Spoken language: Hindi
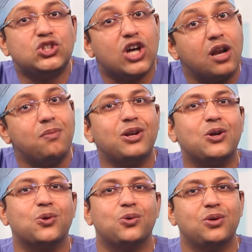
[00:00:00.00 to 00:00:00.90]
चार बार
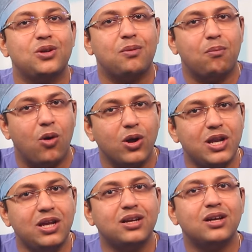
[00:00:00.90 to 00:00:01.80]
करो
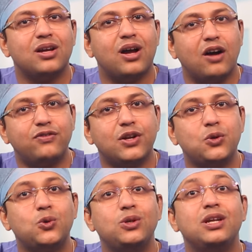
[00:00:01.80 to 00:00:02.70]
मॉर्निंग
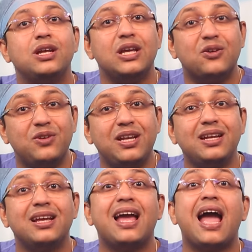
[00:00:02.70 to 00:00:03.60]
आफ्टरनून इवनिंग